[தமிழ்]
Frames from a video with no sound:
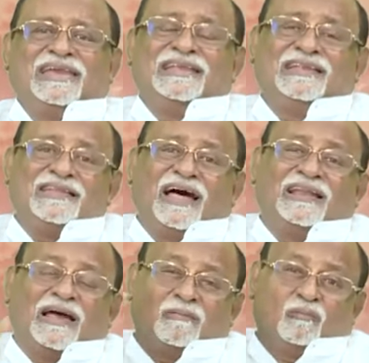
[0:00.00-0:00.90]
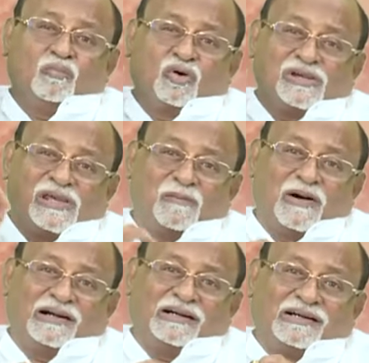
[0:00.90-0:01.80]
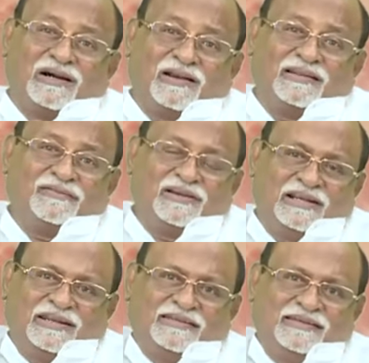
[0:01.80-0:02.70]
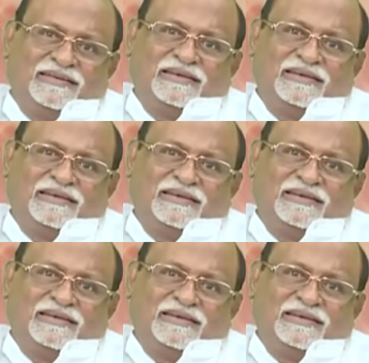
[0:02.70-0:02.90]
இதுதான் நாம் முக்கியமாக கருத வேண்டியது